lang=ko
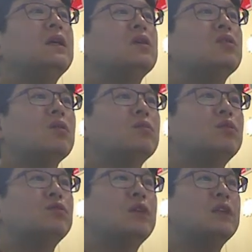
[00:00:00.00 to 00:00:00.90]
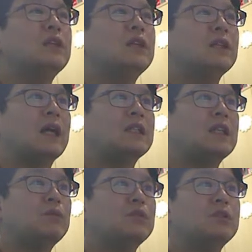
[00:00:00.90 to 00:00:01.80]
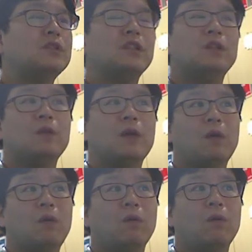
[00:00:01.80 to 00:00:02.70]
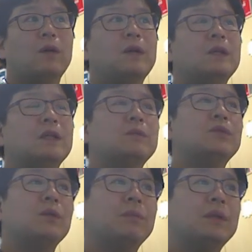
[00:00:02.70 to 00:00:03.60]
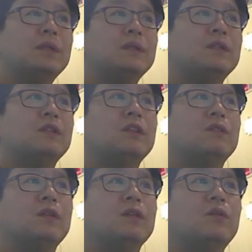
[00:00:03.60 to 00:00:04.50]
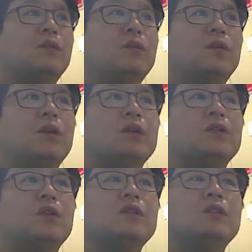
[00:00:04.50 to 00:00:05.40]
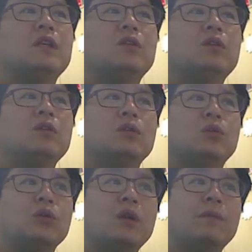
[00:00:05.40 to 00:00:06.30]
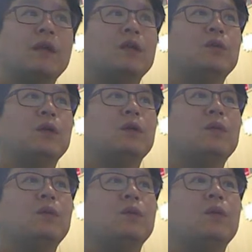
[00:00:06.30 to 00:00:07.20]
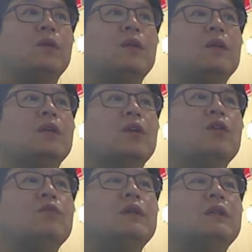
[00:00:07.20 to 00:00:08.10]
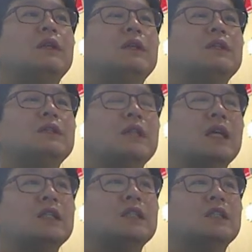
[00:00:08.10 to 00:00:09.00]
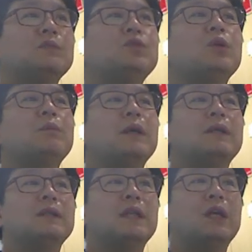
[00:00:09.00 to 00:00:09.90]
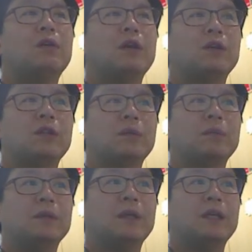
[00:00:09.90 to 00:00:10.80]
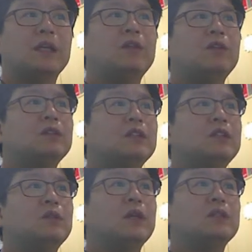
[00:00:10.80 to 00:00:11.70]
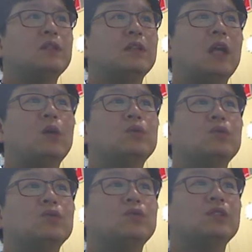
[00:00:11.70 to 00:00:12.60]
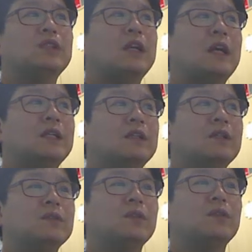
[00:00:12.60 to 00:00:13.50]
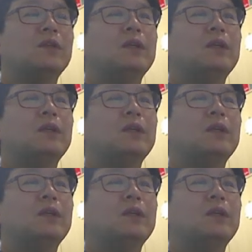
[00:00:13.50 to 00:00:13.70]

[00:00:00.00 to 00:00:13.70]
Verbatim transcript: 정복 후에는 이런 나사못을 쓰기도 하고 금속 핀을 쓰기도 하고 철사로 동여매기도 하고 경우에 따라서는 작은 금속판을 사용하기도 합니다. 이런 것들을 이용해서 내고정술을 시행하는 거죠.